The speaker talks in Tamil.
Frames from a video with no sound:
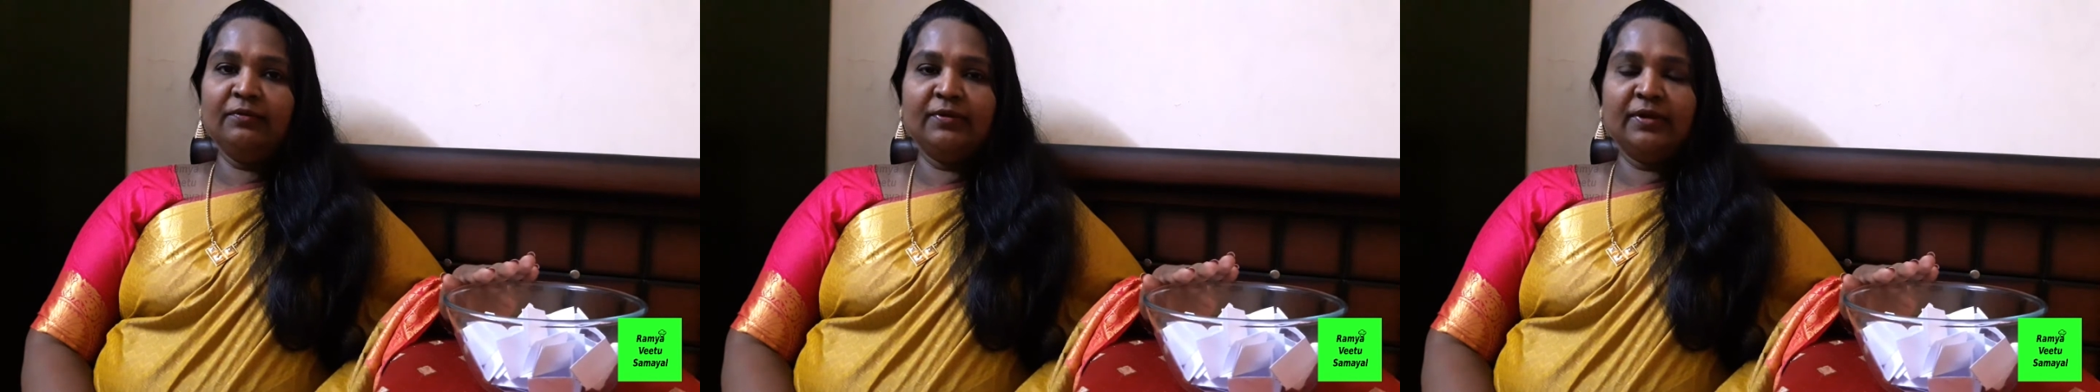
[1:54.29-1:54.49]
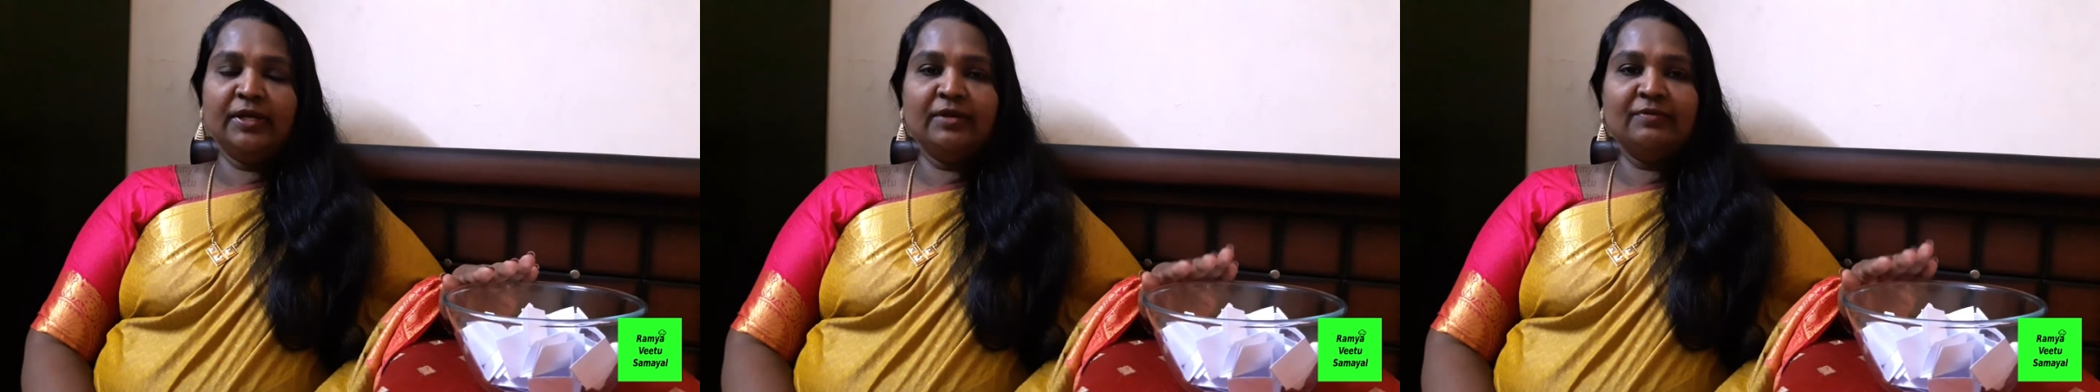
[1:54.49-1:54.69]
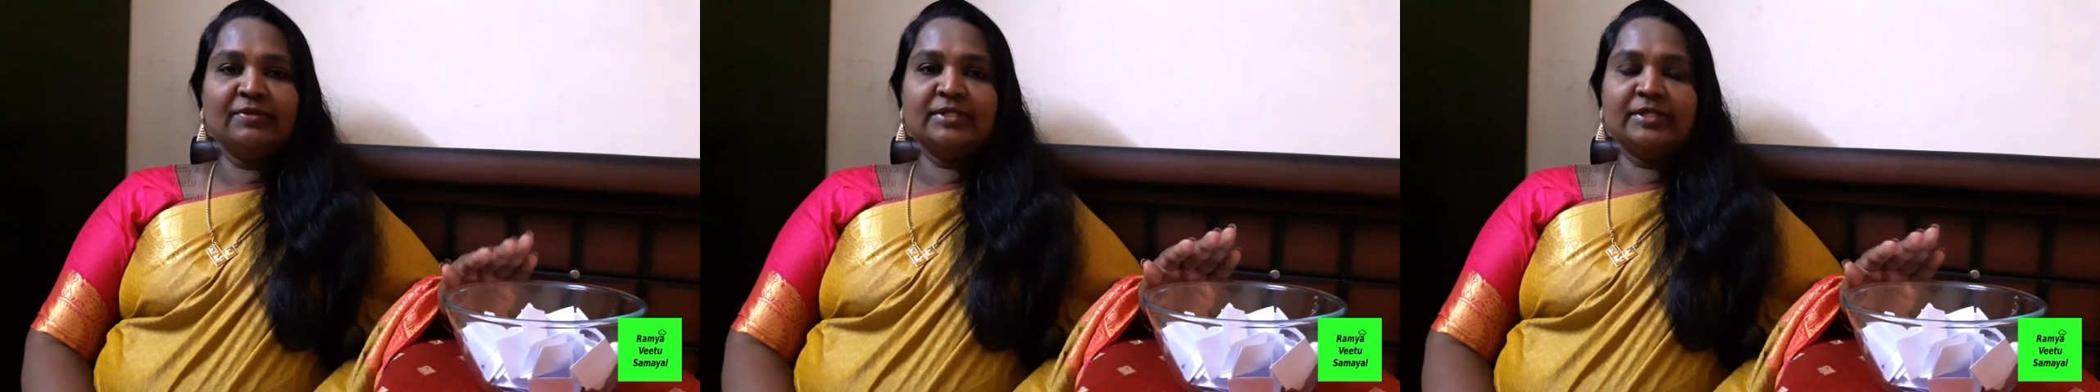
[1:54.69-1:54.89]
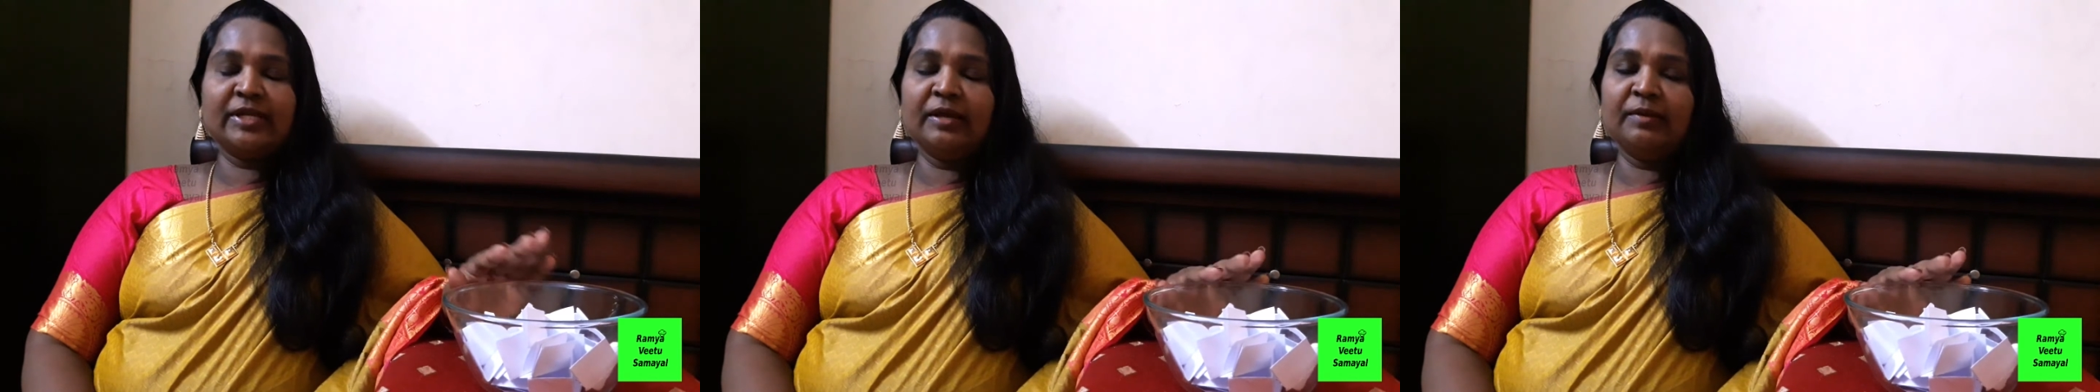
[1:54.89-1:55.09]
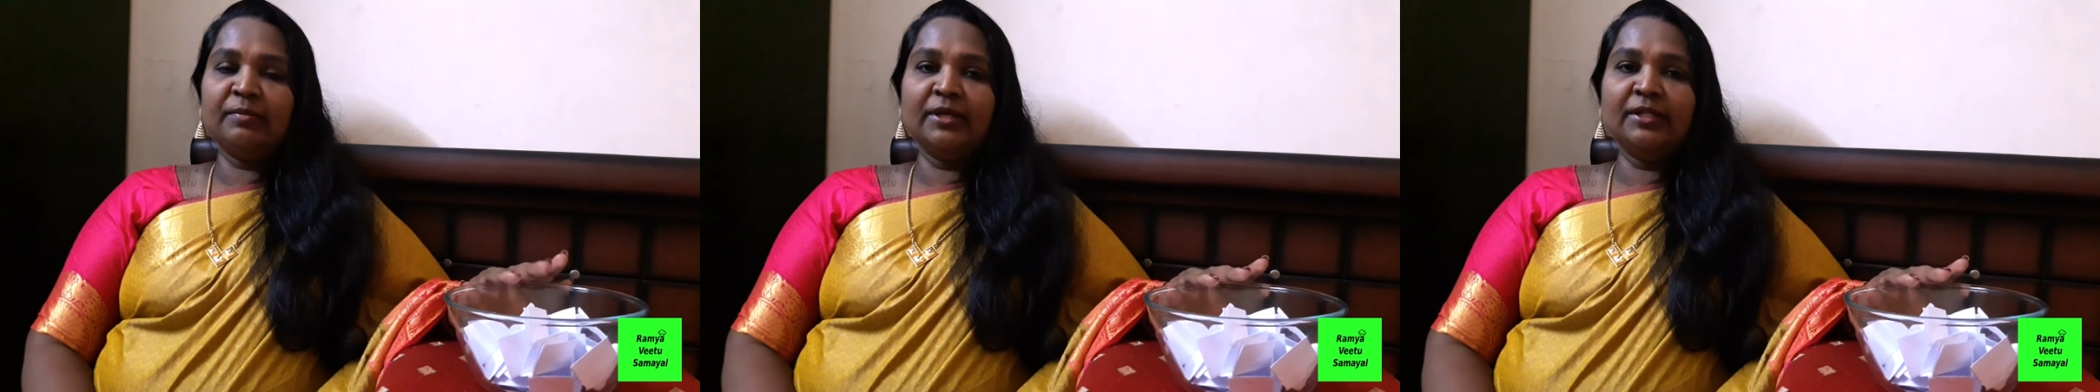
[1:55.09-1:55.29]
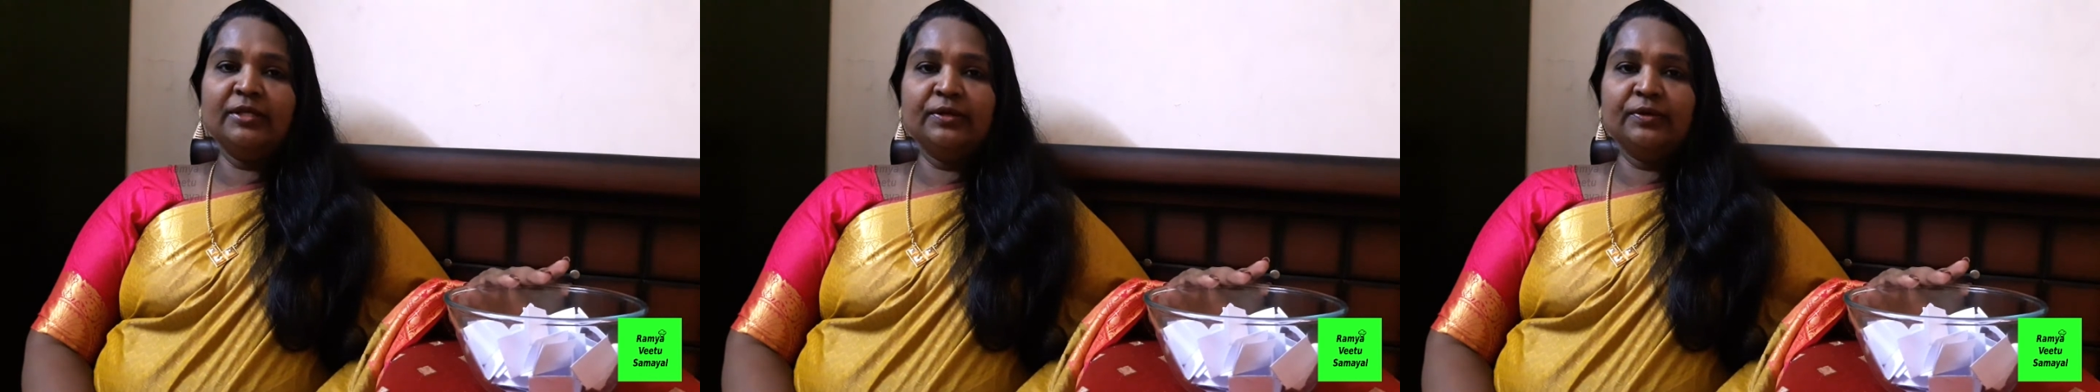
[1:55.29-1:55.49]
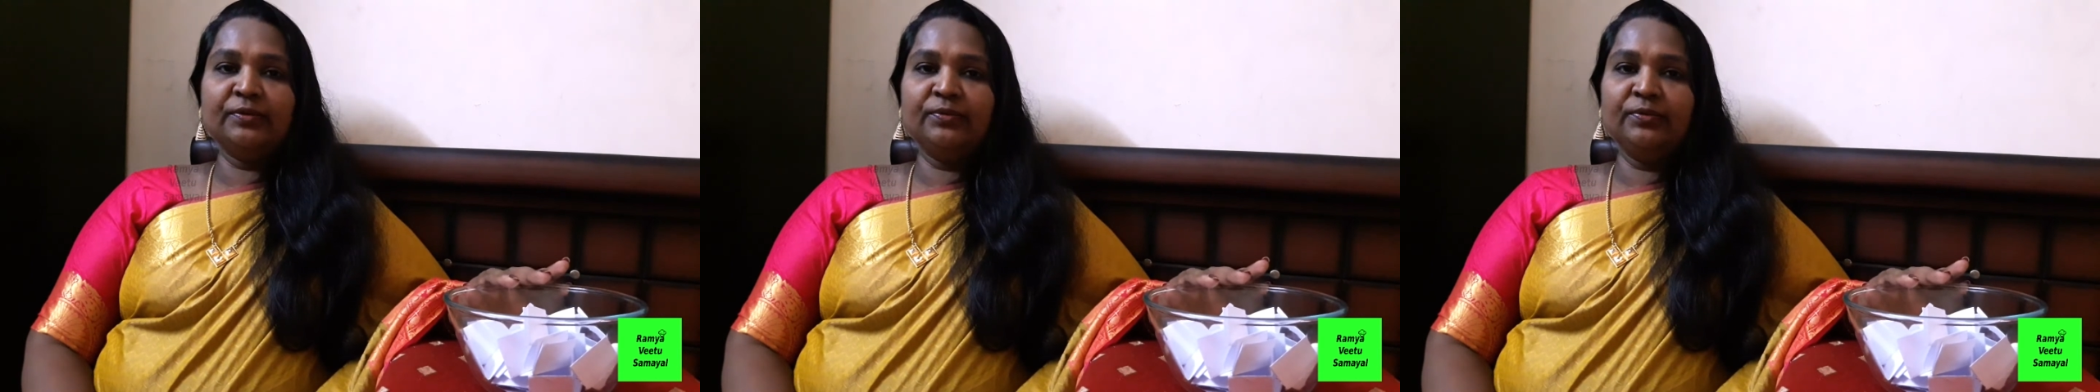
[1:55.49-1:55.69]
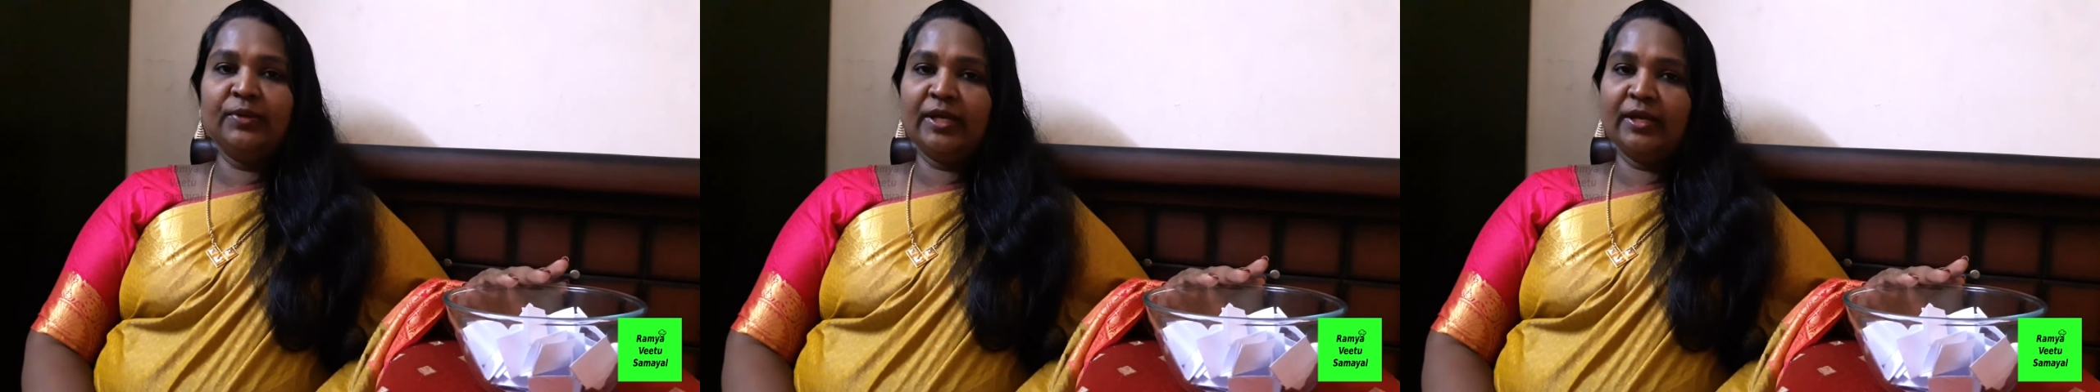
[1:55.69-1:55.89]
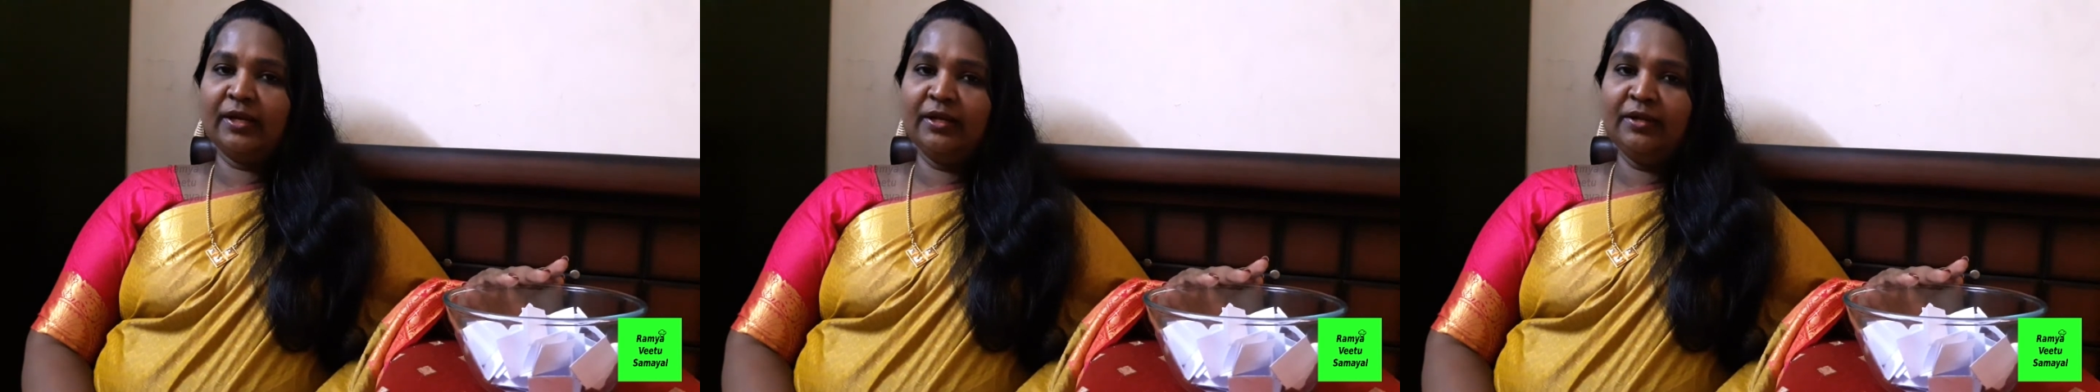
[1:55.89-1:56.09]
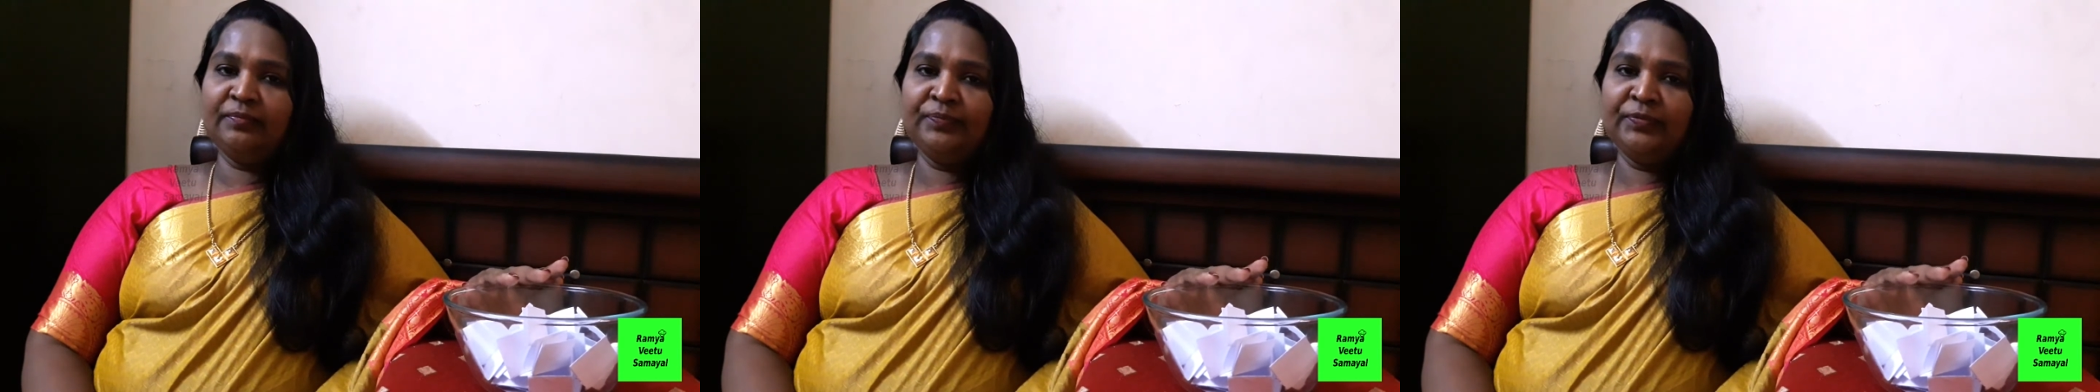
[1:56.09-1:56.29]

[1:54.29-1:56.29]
ஃபைவ் ஹவர்ஸ் டைமாவது இருக்கும் ஏன்னா